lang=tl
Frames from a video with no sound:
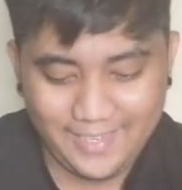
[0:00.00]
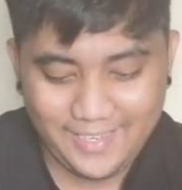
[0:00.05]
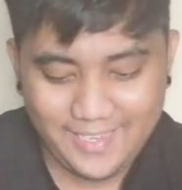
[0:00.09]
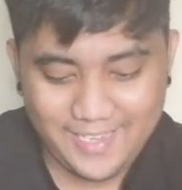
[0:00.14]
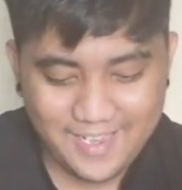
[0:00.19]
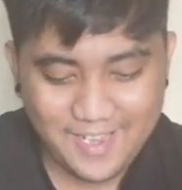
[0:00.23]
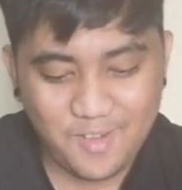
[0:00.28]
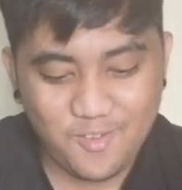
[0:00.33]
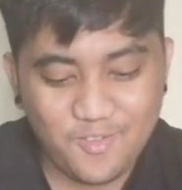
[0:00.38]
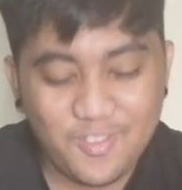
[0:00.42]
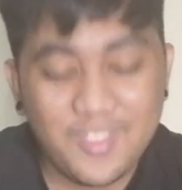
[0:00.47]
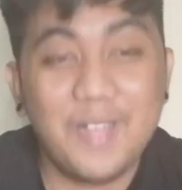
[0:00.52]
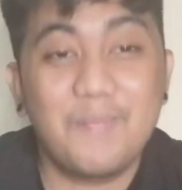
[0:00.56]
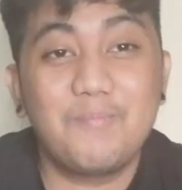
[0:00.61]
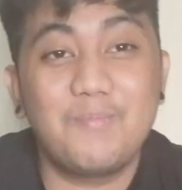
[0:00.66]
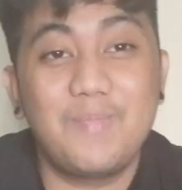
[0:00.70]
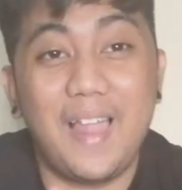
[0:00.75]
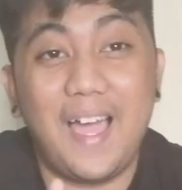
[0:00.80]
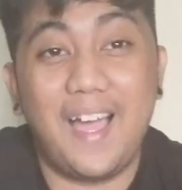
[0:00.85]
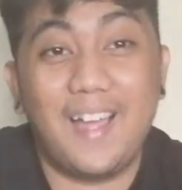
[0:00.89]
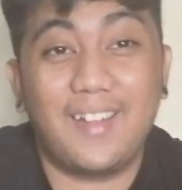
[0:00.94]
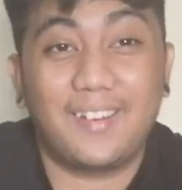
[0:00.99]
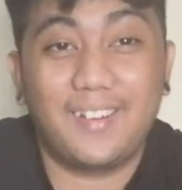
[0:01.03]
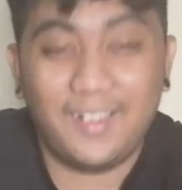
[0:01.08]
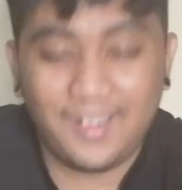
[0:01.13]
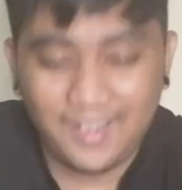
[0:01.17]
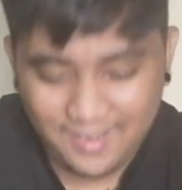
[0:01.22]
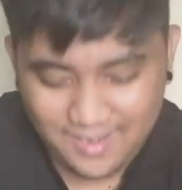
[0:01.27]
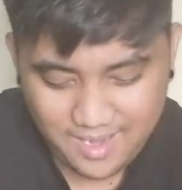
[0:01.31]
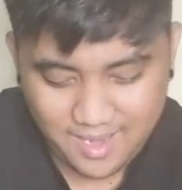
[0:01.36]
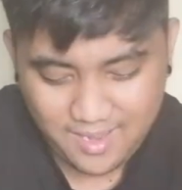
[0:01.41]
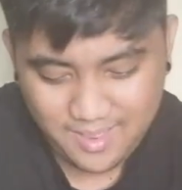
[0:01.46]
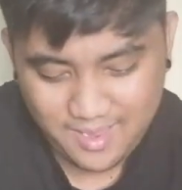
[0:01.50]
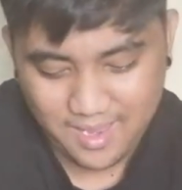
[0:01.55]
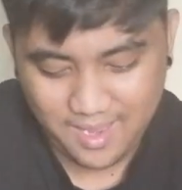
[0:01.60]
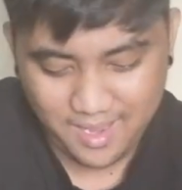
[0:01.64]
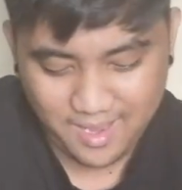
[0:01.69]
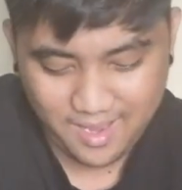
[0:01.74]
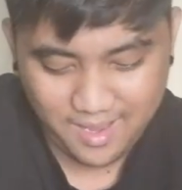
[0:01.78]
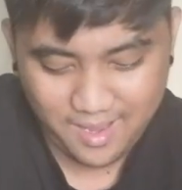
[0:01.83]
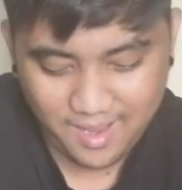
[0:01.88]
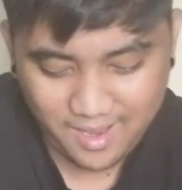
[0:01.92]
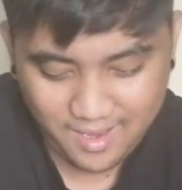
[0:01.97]
Ikaw na vlogger ka,
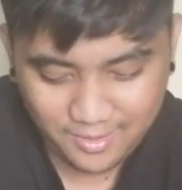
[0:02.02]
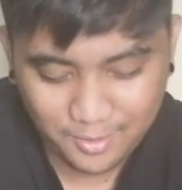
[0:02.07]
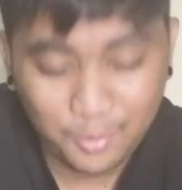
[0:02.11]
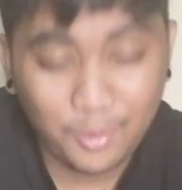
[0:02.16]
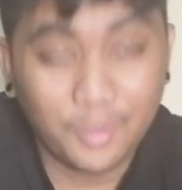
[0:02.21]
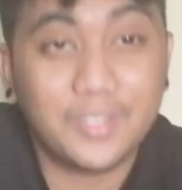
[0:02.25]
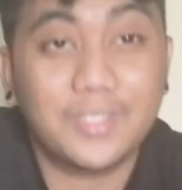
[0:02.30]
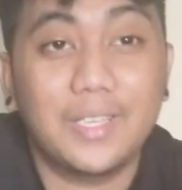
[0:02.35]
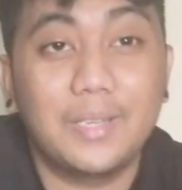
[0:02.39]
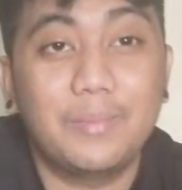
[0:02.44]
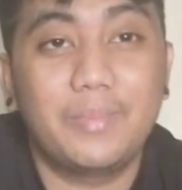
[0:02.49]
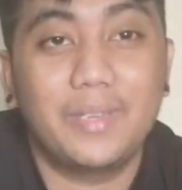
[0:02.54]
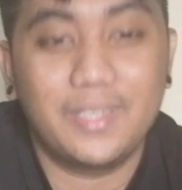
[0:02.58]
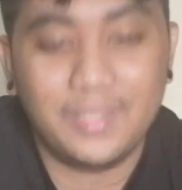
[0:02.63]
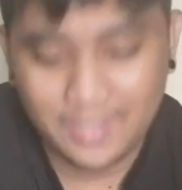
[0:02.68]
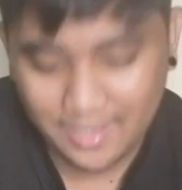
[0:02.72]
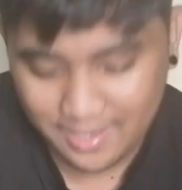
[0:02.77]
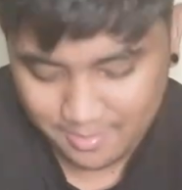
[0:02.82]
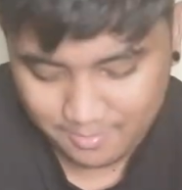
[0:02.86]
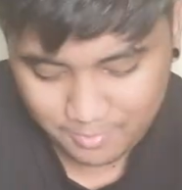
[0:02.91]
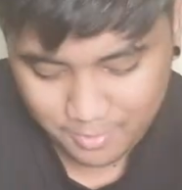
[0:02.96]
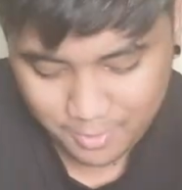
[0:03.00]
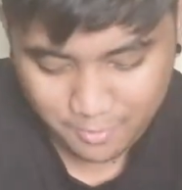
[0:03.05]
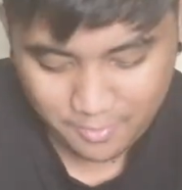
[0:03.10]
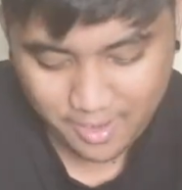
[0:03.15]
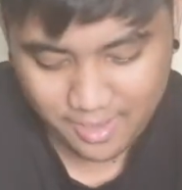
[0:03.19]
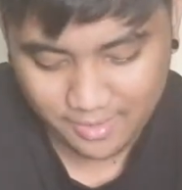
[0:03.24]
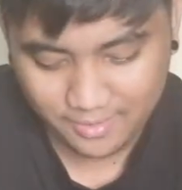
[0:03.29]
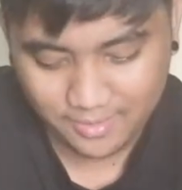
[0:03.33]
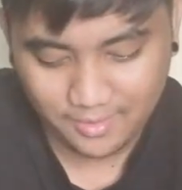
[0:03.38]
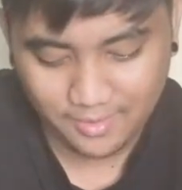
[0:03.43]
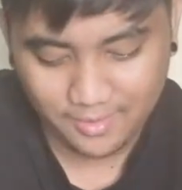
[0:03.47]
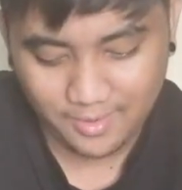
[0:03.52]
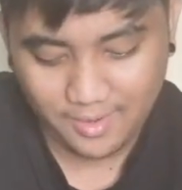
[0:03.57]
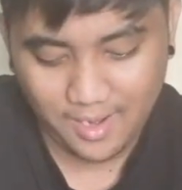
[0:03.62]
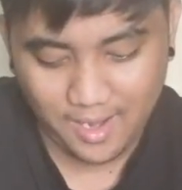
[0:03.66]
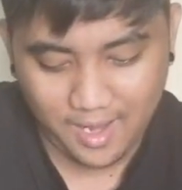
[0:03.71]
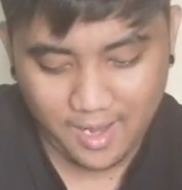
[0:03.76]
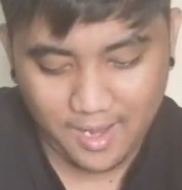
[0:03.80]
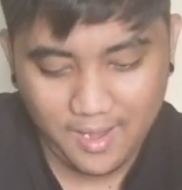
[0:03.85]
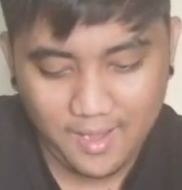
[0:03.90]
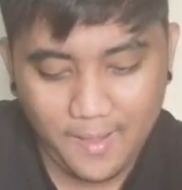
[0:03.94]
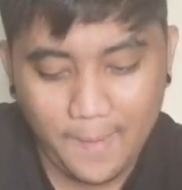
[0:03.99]
na social media influencer
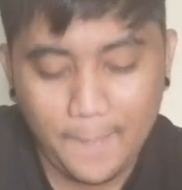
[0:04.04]
ka